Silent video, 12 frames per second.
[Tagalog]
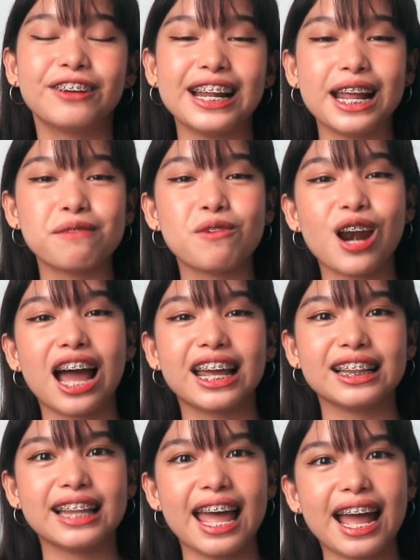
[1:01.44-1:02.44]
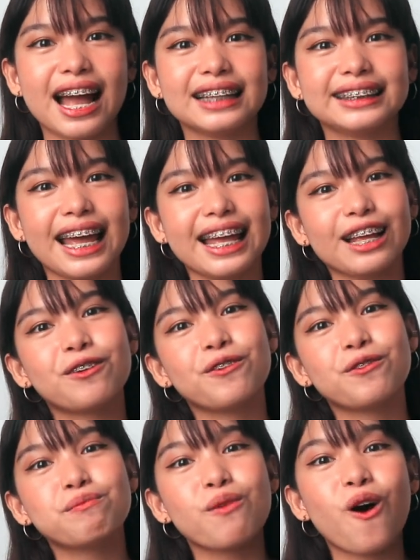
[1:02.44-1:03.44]
Feeling mo lang hindi kasi
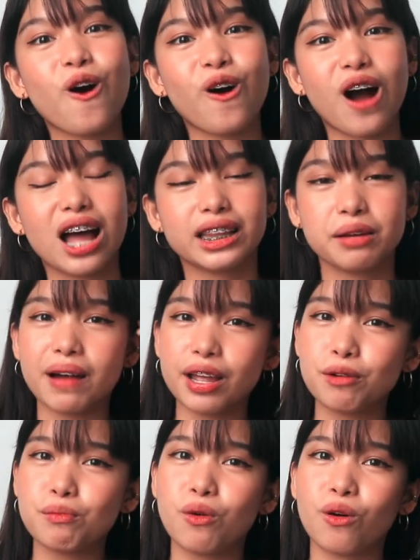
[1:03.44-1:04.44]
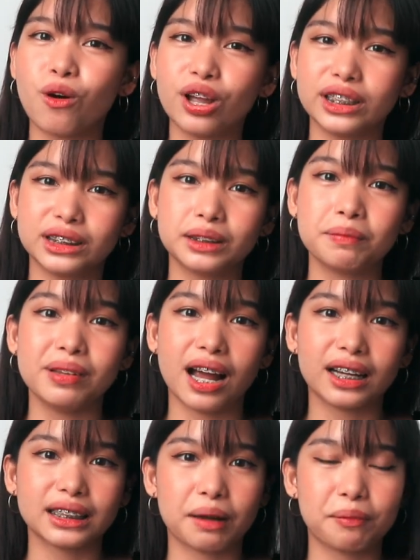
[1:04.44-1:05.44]
yung buhok nga, di ba yung buhok ko is
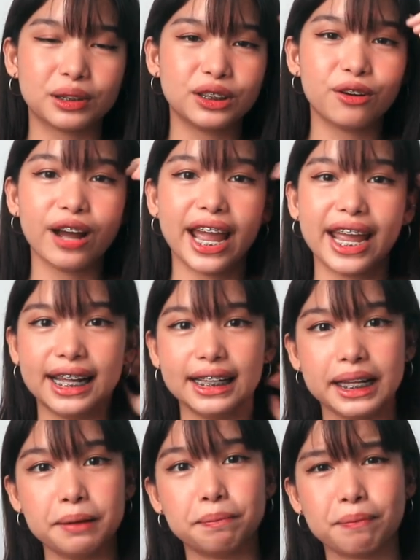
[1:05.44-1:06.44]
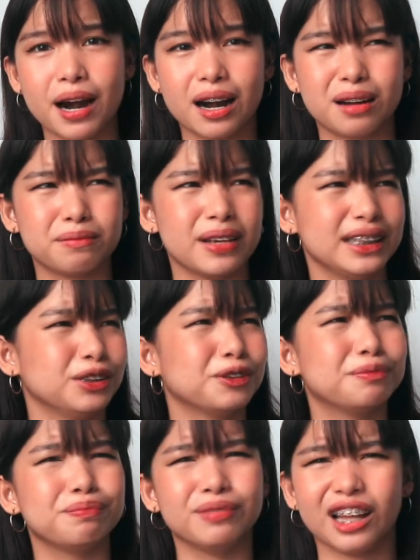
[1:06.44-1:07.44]
black tapos yung kay Hilly parang
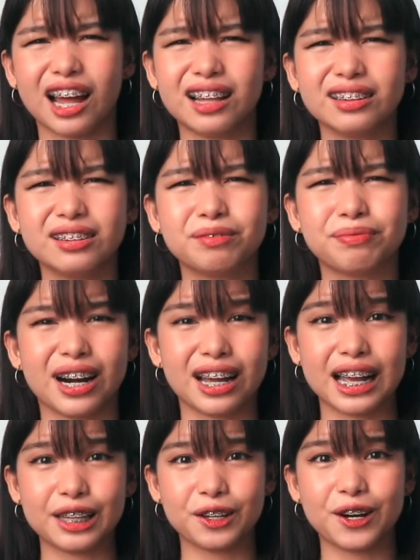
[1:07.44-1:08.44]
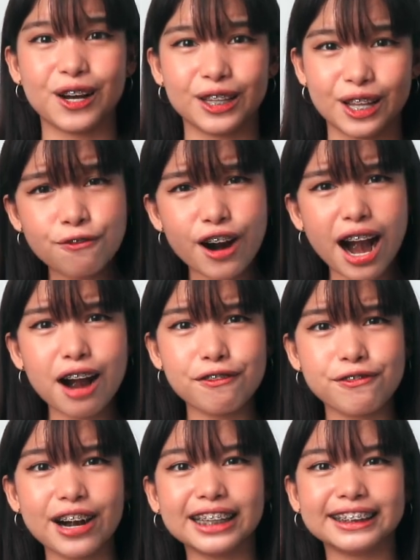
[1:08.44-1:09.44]
medyo blonde, parang ganon. For
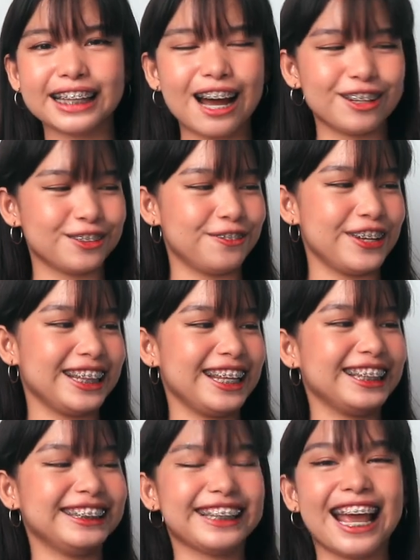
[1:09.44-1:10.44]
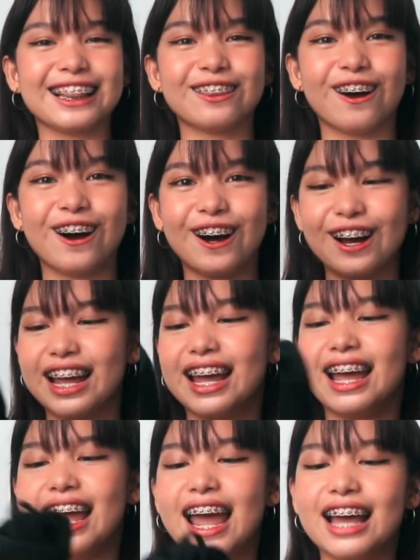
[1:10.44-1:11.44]
our first outfit is eto.
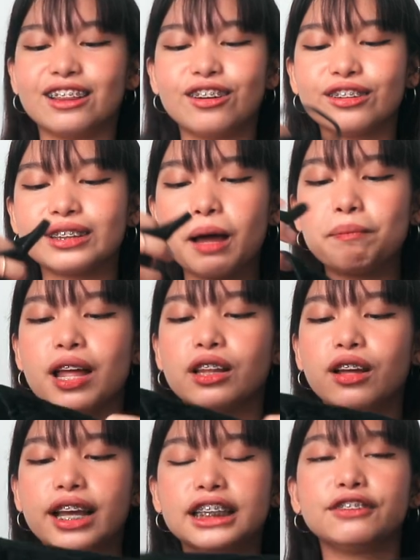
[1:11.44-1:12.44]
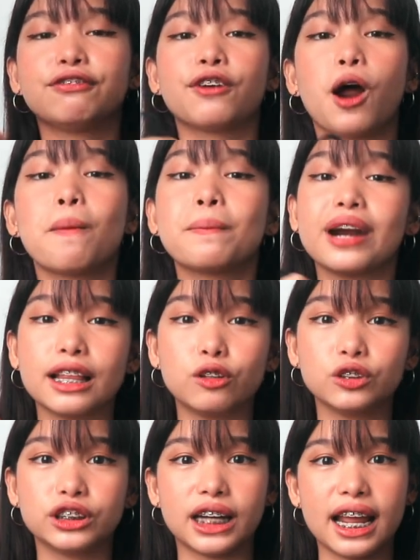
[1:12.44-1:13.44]
Etong top na to is from
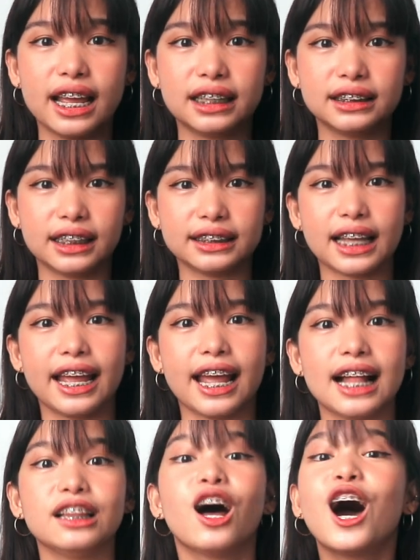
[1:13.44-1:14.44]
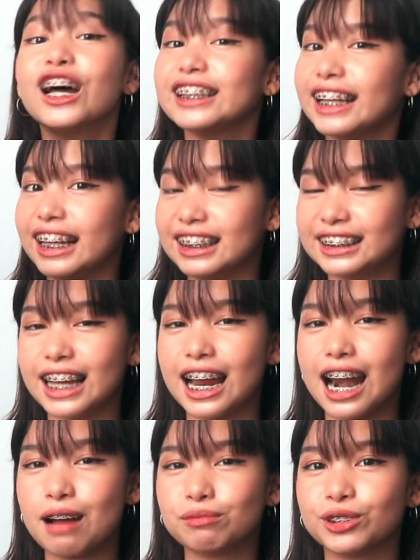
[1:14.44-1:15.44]
Reduce Reyes Recycle on
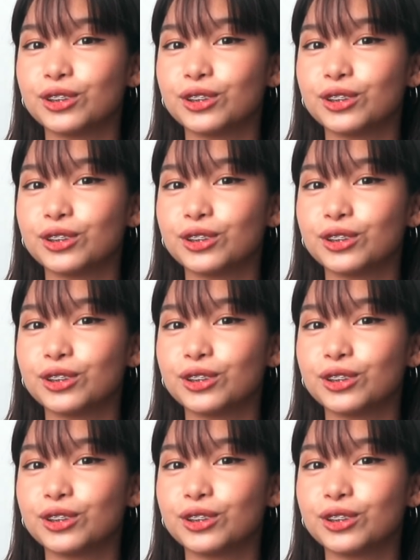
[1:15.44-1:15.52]
Instagram.